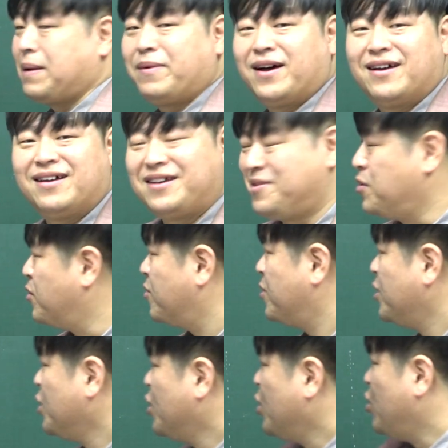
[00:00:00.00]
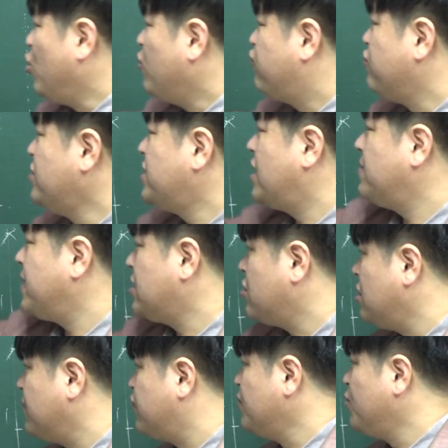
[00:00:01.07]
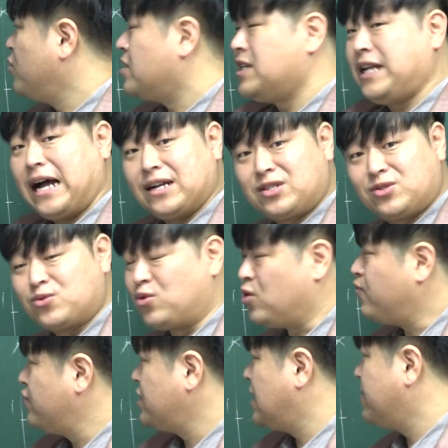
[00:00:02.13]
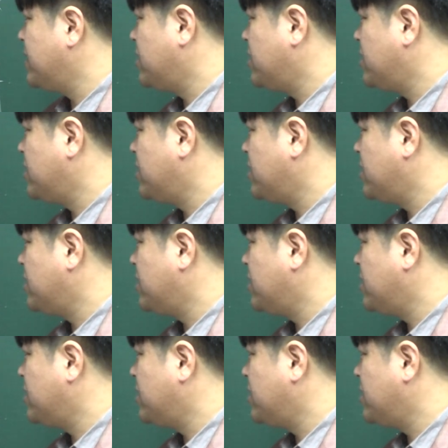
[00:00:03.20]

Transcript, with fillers: 봐봐 요거. 요 분자를 봤더니 분문을 양 쓰고 분자를